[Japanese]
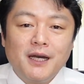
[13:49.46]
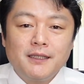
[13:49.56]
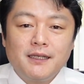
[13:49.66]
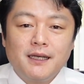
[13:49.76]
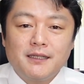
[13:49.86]
万
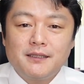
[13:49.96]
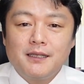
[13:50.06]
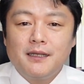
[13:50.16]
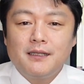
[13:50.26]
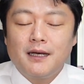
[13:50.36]
人が犠
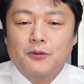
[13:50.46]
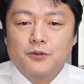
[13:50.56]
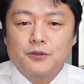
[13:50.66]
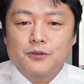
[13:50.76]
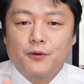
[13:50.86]
牲になる
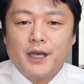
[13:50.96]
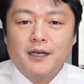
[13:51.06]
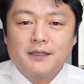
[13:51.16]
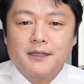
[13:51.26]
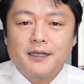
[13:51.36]
という予言
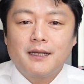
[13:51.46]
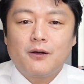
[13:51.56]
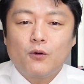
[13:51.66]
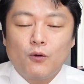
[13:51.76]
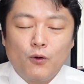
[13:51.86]
が出てか
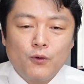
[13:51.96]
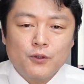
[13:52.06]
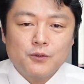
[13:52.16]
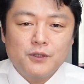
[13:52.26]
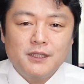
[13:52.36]
らおお
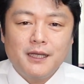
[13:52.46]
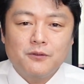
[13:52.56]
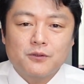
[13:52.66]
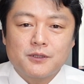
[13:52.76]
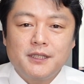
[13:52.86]
よそ2年
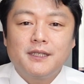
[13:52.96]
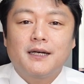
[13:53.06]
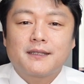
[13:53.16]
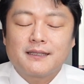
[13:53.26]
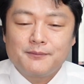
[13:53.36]
の月日
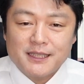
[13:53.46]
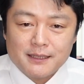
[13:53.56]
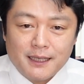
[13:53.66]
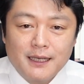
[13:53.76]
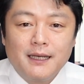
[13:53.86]
が経ちまし
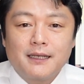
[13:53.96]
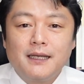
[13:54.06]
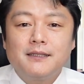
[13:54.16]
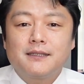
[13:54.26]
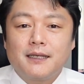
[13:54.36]
た
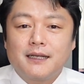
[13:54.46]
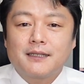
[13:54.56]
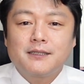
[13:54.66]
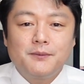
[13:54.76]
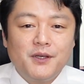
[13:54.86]
現在
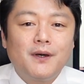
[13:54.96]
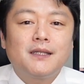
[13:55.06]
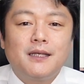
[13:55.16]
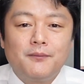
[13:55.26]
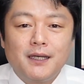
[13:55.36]
悲しみは
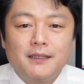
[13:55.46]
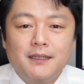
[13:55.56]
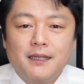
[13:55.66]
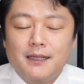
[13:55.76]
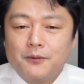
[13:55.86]
2万
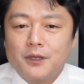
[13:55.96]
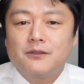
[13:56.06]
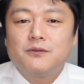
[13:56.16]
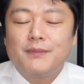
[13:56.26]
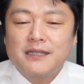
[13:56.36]
人で何とか
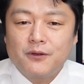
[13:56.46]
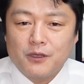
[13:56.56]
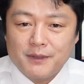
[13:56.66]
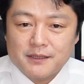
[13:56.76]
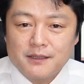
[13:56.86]
踏ん張ってお
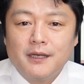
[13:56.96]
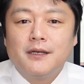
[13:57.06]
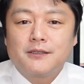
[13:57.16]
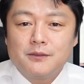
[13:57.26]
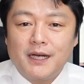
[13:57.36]
ります
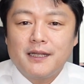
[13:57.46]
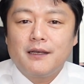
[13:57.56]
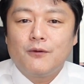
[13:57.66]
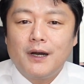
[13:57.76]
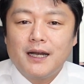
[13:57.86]
つまり
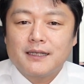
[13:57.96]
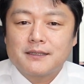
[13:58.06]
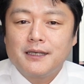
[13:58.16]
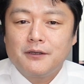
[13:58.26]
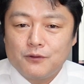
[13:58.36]
我が
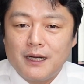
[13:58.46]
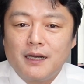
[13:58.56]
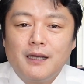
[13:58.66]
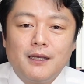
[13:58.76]
政府は